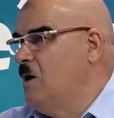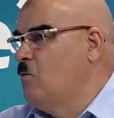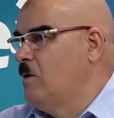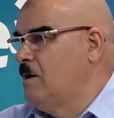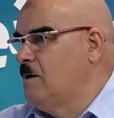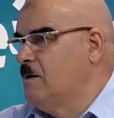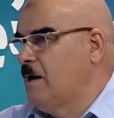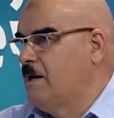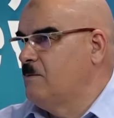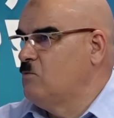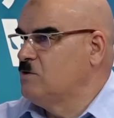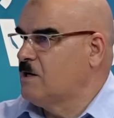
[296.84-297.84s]
اول
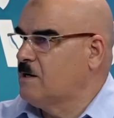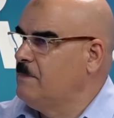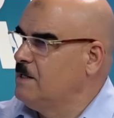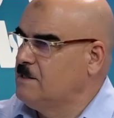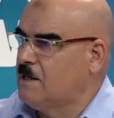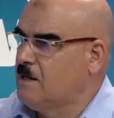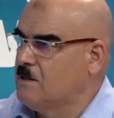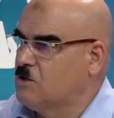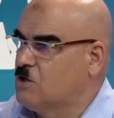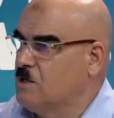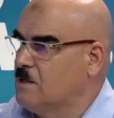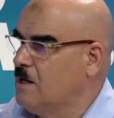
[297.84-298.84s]
يعني مدرب اللي دار هذا
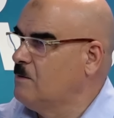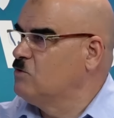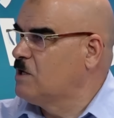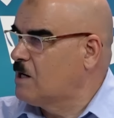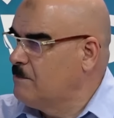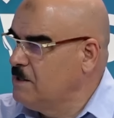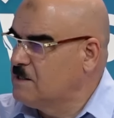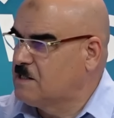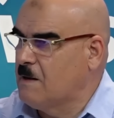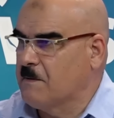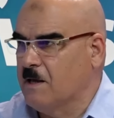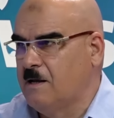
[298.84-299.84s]
الشيء كان مدربين
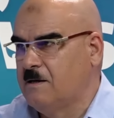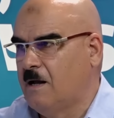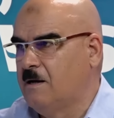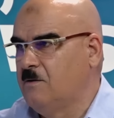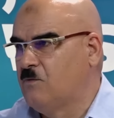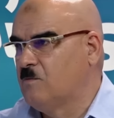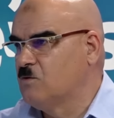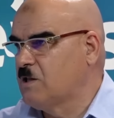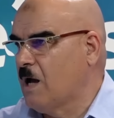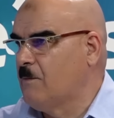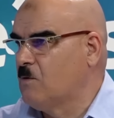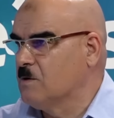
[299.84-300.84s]
سابقين يعني في
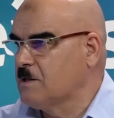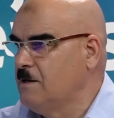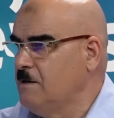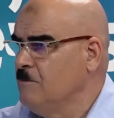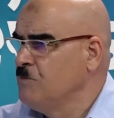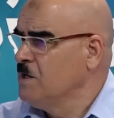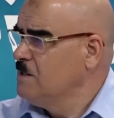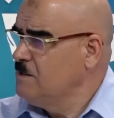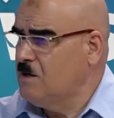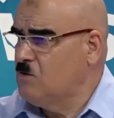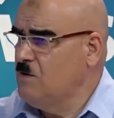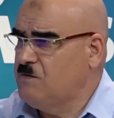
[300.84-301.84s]
المنتخب الوطني
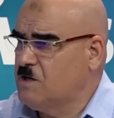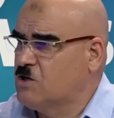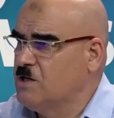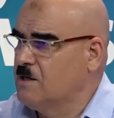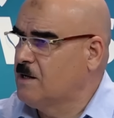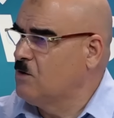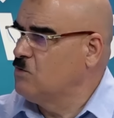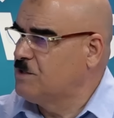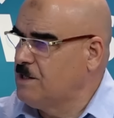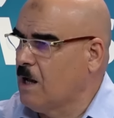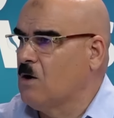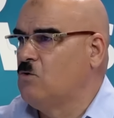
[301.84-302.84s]
داروا نفس الشيء كانوا
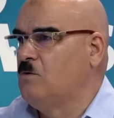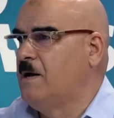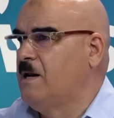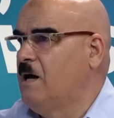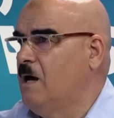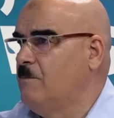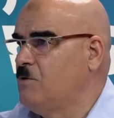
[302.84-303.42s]
يتنقلوا الملاعب